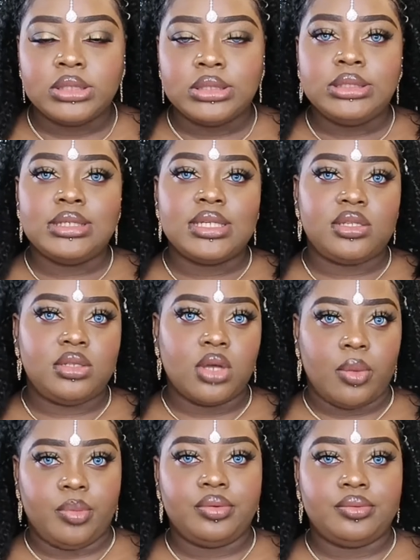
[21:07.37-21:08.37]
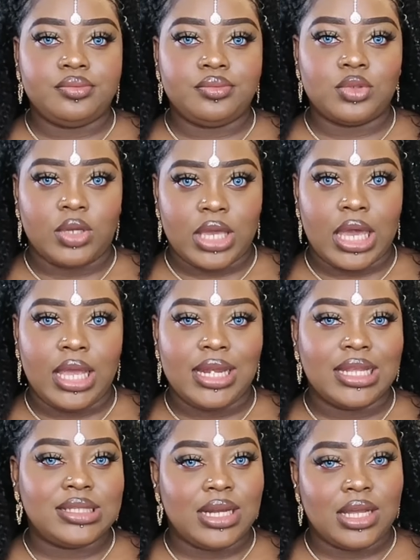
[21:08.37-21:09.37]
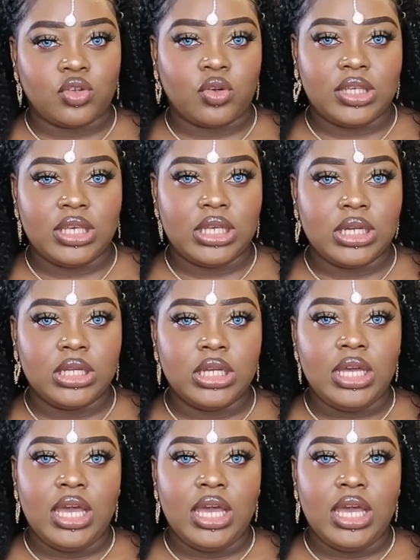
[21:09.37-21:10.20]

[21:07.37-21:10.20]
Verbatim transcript: Stop, ok Laissez-la tranquille.